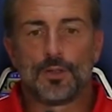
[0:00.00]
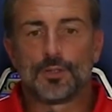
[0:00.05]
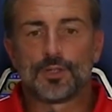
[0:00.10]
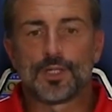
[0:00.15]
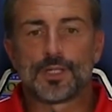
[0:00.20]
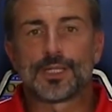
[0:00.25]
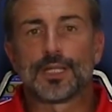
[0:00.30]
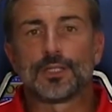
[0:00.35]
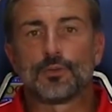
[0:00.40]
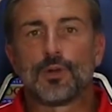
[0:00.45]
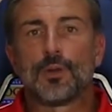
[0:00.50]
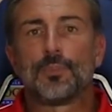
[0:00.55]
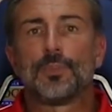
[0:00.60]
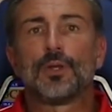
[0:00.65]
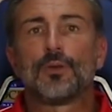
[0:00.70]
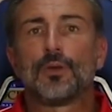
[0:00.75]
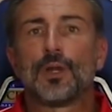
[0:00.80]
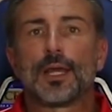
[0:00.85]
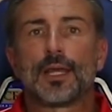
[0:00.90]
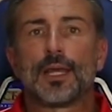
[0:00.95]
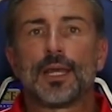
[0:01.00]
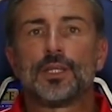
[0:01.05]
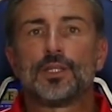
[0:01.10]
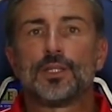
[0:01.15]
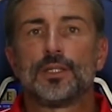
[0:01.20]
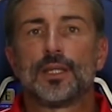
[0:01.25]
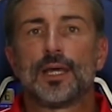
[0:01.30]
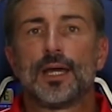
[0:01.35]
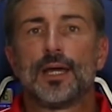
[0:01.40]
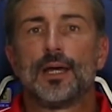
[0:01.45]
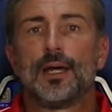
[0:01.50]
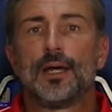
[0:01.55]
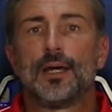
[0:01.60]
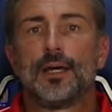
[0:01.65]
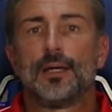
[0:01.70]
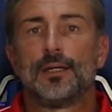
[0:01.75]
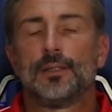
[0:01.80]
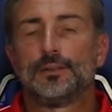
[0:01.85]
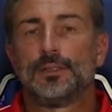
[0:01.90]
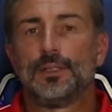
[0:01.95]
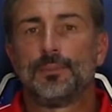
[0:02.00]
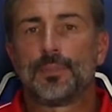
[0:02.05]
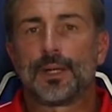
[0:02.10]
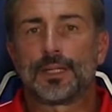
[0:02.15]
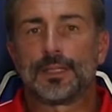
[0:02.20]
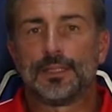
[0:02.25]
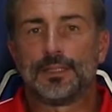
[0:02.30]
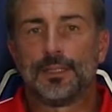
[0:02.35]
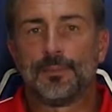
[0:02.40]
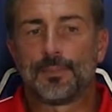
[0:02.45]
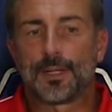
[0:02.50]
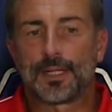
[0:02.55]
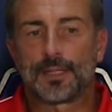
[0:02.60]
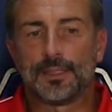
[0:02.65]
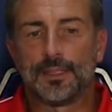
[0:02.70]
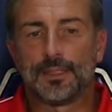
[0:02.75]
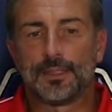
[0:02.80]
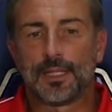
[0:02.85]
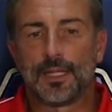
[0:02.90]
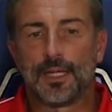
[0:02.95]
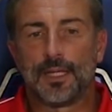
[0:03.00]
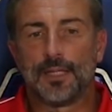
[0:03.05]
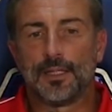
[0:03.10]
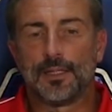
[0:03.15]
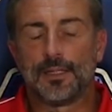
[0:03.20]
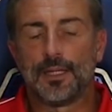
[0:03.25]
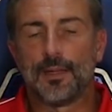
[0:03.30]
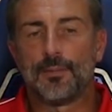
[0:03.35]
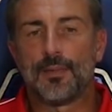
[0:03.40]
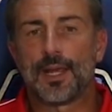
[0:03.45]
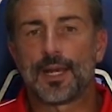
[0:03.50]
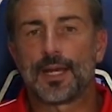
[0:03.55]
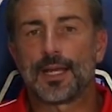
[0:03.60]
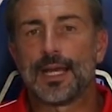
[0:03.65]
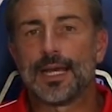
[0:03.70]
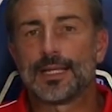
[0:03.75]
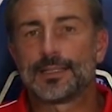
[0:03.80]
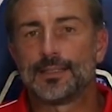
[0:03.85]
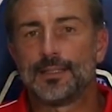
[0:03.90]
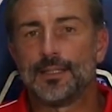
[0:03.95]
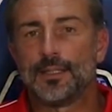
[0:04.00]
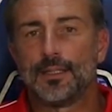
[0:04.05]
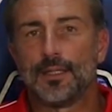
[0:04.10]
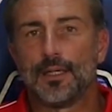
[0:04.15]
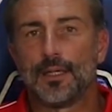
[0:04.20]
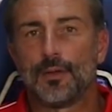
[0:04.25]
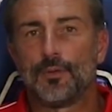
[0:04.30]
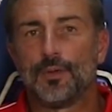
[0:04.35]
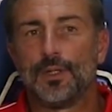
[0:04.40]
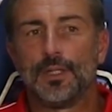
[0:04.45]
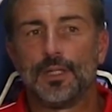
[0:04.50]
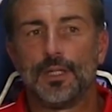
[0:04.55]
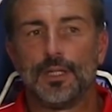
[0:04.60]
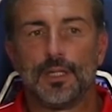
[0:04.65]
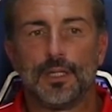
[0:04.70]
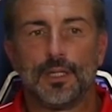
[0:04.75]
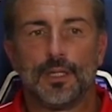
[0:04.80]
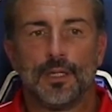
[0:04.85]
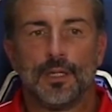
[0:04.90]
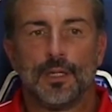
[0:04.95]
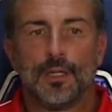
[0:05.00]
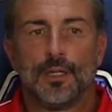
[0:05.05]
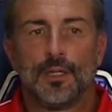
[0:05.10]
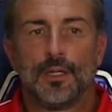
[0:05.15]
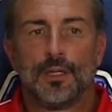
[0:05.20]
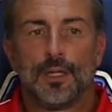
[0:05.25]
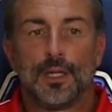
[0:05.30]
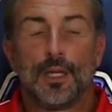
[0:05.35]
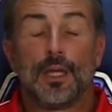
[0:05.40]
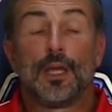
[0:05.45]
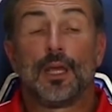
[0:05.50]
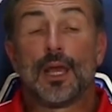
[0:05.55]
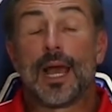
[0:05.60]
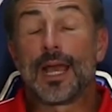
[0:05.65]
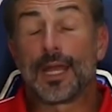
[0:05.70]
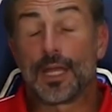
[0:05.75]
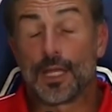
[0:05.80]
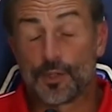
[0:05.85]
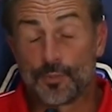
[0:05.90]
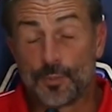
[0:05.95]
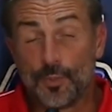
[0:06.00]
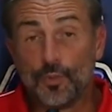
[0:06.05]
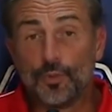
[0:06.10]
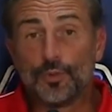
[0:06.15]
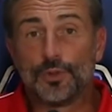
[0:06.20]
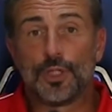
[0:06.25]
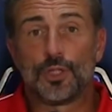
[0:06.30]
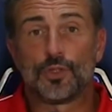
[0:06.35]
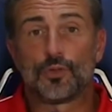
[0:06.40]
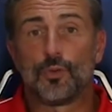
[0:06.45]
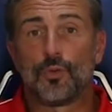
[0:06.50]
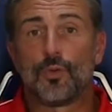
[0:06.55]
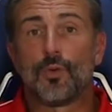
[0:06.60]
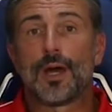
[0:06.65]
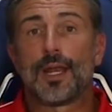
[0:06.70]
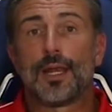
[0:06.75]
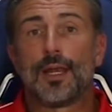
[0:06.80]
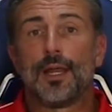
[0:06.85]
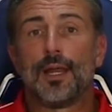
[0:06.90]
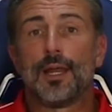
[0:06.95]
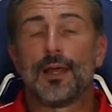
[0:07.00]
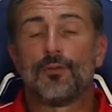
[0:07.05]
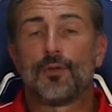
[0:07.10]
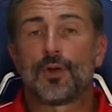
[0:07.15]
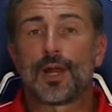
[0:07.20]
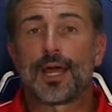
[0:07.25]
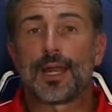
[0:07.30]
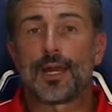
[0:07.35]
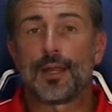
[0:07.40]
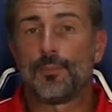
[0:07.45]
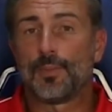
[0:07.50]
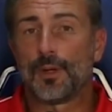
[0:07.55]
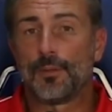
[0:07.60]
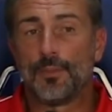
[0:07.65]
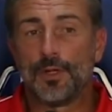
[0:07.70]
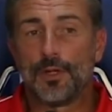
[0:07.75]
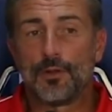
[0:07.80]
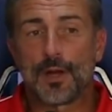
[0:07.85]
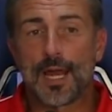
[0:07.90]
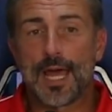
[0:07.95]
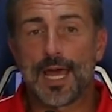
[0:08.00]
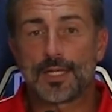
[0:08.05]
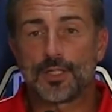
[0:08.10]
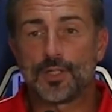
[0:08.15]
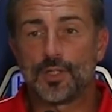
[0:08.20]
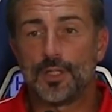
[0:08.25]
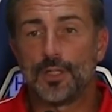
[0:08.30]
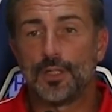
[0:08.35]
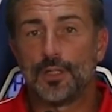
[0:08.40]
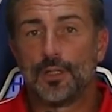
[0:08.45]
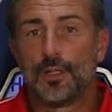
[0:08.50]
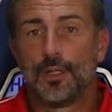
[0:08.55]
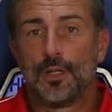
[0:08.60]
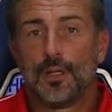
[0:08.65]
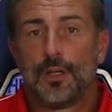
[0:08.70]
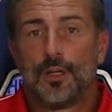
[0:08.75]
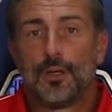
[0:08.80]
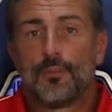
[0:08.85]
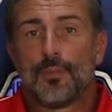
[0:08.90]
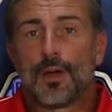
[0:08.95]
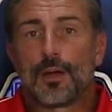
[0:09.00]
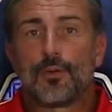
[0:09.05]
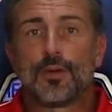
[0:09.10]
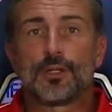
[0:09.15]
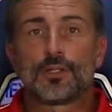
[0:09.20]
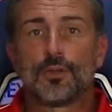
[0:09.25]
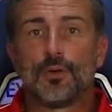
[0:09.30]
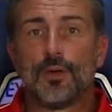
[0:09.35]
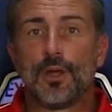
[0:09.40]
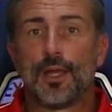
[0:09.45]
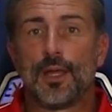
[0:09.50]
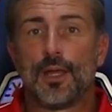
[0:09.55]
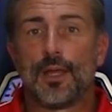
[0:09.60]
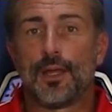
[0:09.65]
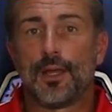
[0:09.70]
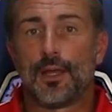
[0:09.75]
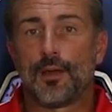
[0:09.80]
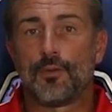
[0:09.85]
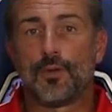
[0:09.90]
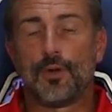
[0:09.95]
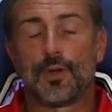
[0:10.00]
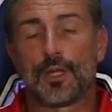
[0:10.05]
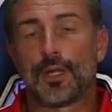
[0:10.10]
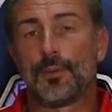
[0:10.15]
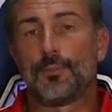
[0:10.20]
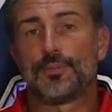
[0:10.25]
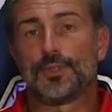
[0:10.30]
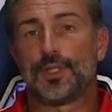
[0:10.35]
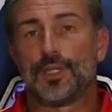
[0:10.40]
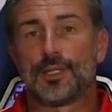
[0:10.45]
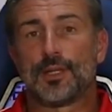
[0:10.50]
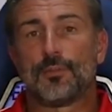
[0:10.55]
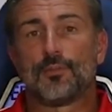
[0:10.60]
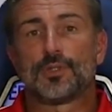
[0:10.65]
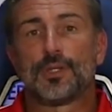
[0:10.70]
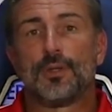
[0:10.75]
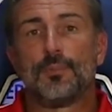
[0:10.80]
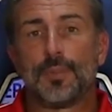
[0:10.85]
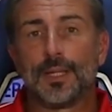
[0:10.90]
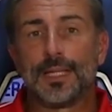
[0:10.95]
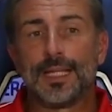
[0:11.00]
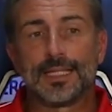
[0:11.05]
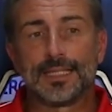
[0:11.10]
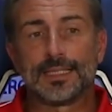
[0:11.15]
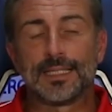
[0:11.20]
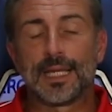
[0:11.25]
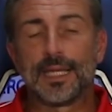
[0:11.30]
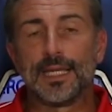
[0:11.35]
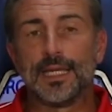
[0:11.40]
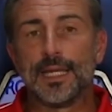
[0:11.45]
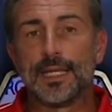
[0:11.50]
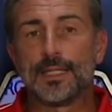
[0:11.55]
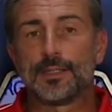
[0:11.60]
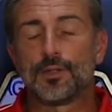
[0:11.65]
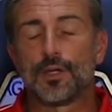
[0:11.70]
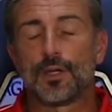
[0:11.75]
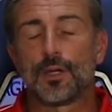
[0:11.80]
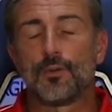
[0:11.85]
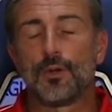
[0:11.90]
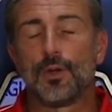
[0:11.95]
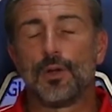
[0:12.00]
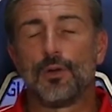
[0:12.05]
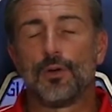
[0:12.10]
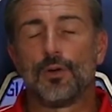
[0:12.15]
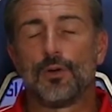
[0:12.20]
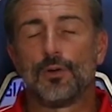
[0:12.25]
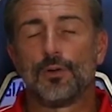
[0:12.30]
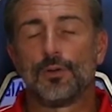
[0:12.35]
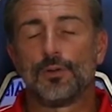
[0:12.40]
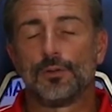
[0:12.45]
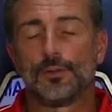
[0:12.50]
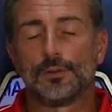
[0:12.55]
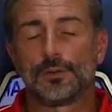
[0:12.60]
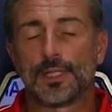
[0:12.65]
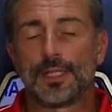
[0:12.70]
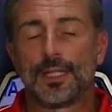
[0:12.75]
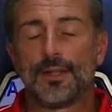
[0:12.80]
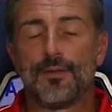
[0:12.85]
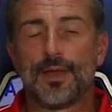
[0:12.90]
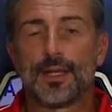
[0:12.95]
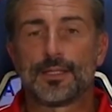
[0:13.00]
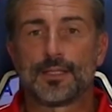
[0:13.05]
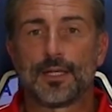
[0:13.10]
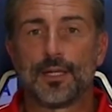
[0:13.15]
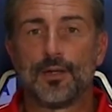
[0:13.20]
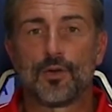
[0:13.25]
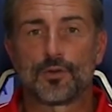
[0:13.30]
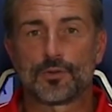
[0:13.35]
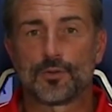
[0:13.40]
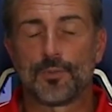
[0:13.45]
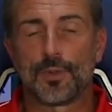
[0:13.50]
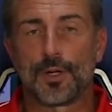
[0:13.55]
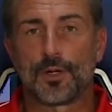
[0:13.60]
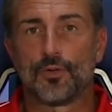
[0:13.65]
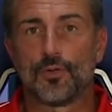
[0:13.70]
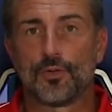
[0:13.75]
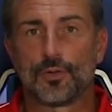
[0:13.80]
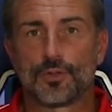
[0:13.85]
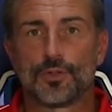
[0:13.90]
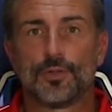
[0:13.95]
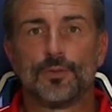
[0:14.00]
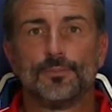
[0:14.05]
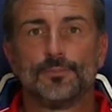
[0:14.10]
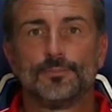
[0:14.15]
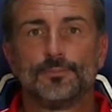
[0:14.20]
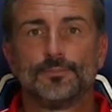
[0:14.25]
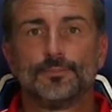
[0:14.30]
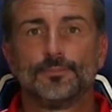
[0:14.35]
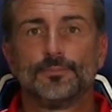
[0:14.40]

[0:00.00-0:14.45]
eh, c'è stata una piccola crescita di partita in partita nei, nei miei ragazzi e quindi eh, anche spunti sul quale lavorare per migliorarci, ma questo è quello che ci siamo sempre detti dall'inizio e quello che deve essere il nostro percorso.